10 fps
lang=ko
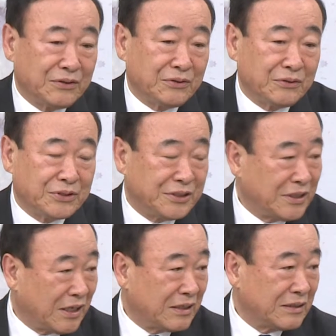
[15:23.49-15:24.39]
또
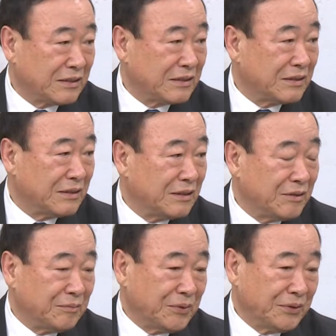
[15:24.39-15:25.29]
신항,
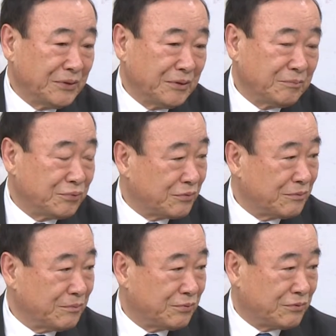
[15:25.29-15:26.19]
뭐 부,
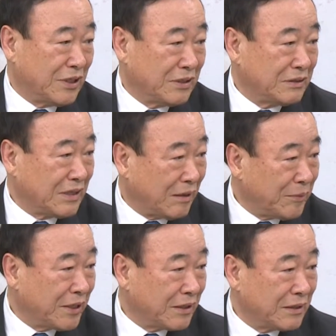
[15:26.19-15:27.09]
북항,
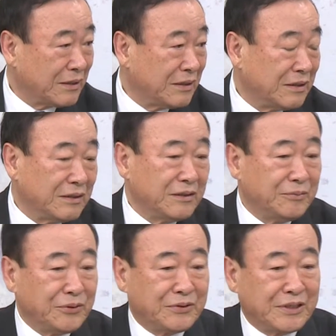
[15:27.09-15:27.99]
남항을
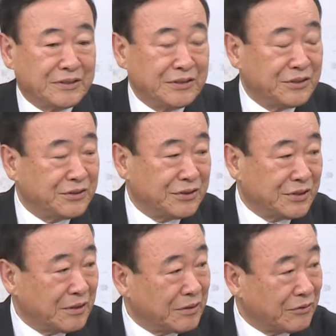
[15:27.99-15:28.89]
비롯해서 인천
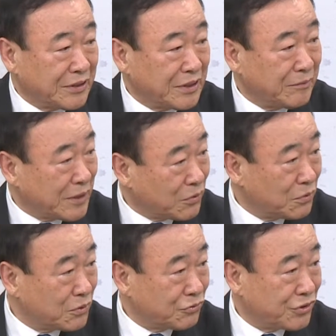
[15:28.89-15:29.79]
지역에 굉장히 많은
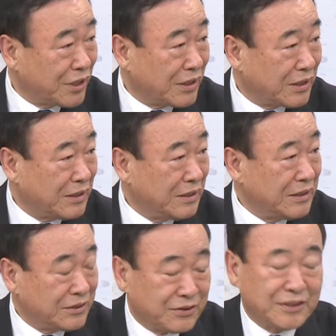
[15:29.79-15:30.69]
공공 투자가
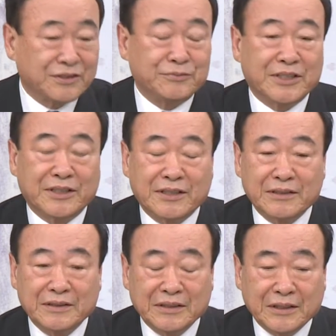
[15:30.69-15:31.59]
있었지 않습니까?
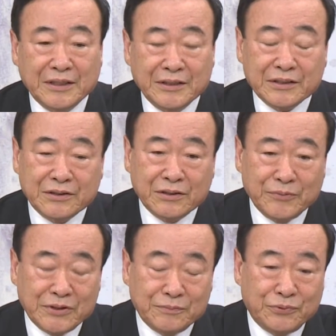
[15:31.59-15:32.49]
근데
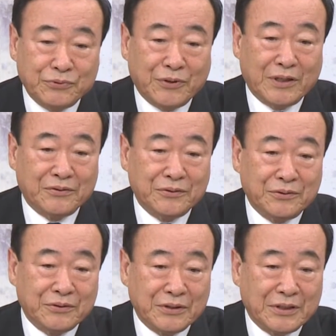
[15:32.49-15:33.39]
그럼에도
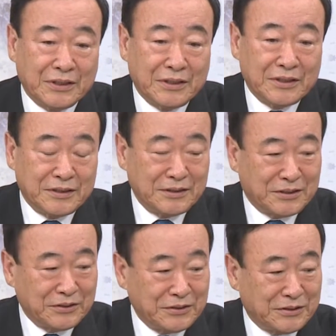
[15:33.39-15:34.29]
불구하고
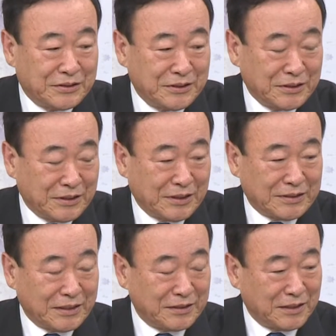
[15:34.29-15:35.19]
인천시가
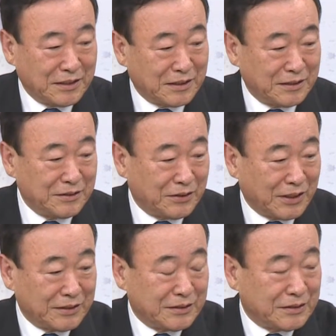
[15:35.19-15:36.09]
생산해내는 여러
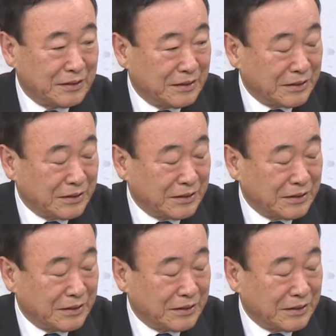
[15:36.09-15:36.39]
가지